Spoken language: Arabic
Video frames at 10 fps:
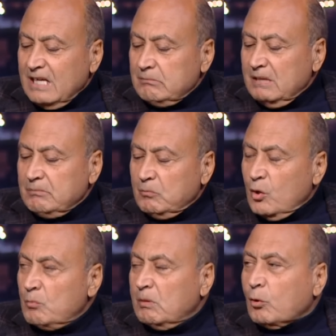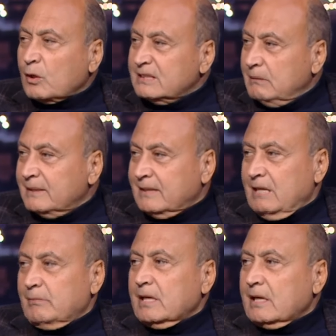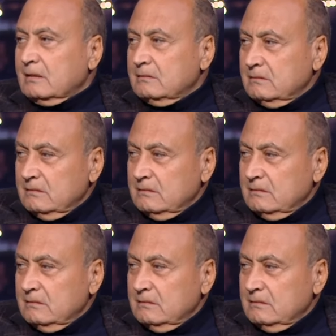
دايما بيبقوا هم مقدمات الامريكان